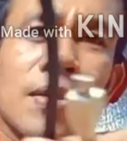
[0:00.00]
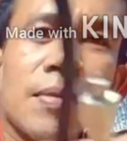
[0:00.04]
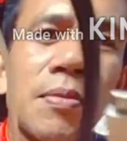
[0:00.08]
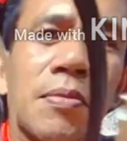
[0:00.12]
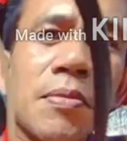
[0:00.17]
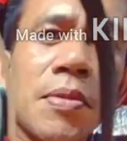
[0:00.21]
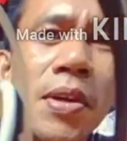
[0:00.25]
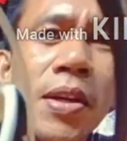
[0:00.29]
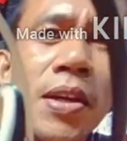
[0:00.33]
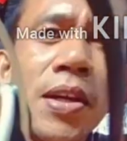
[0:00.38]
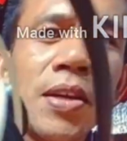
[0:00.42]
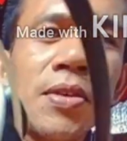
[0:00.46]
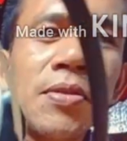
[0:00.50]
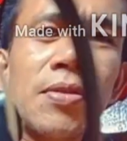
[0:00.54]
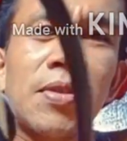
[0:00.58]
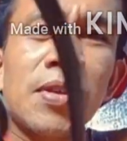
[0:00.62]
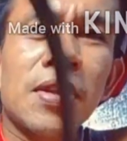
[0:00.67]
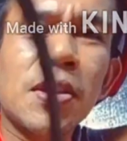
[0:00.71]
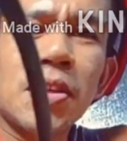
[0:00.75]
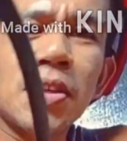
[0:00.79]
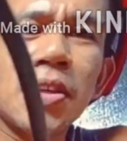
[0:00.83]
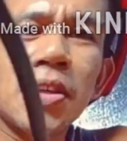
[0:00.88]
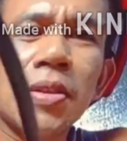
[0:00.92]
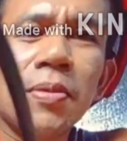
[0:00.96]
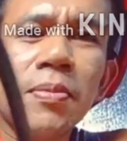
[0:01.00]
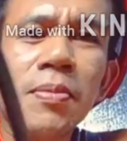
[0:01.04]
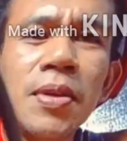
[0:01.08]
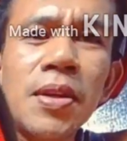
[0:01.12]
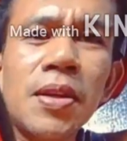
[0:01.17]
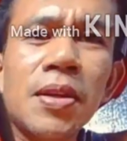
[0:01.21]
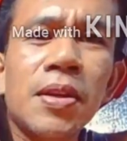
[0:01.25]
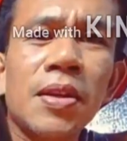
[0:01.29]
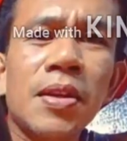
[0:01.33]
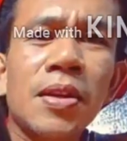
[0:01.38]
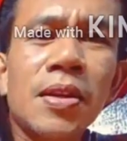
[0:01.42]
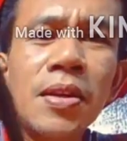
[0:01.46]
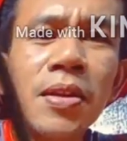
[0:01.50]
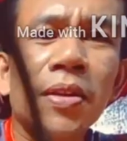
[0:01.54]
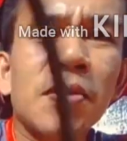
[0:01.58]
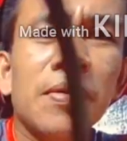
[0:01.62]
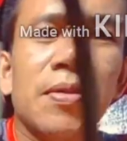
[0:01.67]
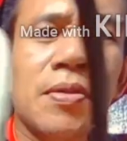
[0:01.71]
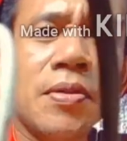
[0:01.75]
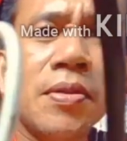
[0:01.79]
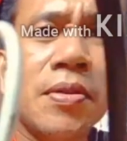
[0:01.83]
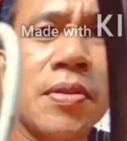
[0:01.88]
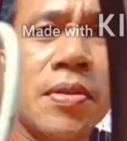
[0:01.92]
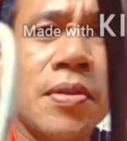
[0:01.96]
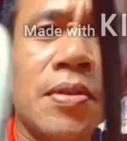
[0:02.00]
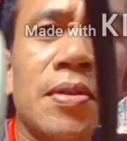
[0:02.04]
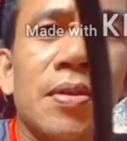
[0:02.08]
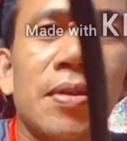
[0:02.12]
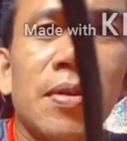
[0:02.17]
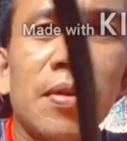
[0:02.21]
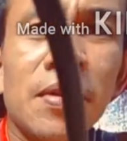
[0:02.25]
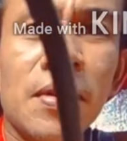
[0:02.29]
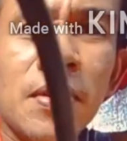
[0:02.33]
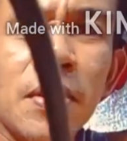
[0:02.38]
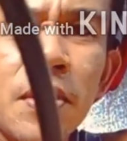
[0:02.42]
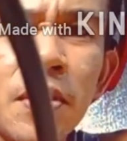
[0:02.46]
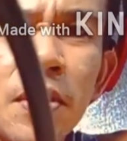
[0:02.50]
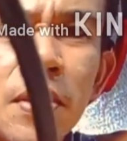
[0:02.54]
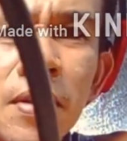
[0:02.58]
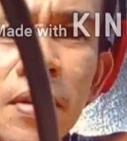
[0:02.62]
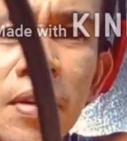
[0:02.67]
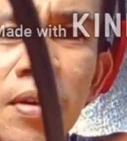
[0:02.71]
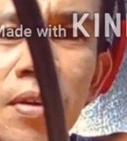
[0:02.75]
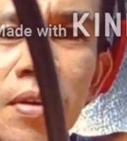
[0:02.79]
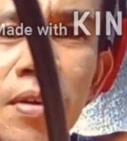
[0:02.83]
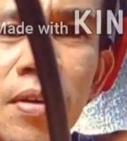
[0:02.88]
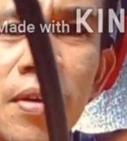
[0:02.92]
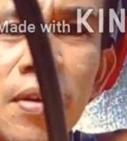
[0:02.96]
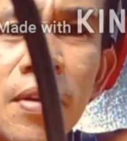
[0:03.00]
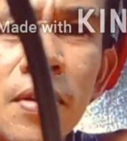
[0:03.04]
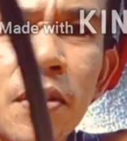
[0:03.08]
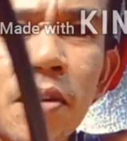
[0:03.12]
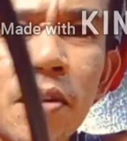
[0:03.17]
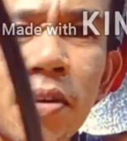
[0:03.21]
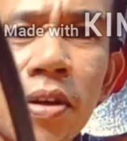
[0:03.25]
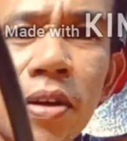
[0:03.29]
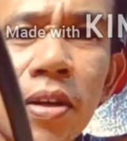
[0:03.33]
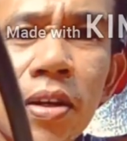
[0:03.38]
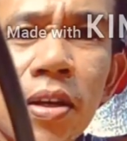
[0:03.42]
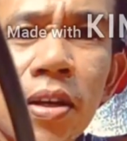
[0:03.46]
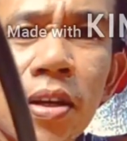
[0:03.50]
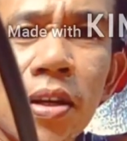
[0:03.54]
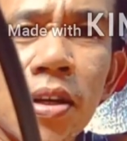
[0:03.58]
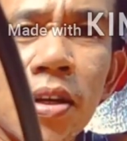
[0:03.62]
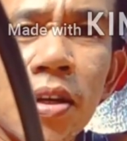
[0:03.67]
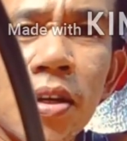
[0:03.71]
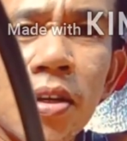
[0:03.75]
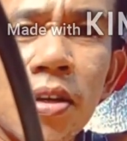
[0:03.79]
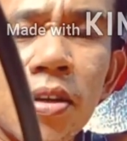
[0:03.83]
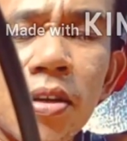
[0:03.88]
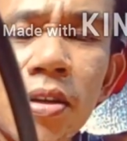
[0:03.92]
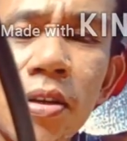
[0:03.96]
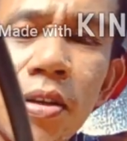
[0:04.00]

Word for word: di mo maklaro ngit-ngit man good uh, kana kana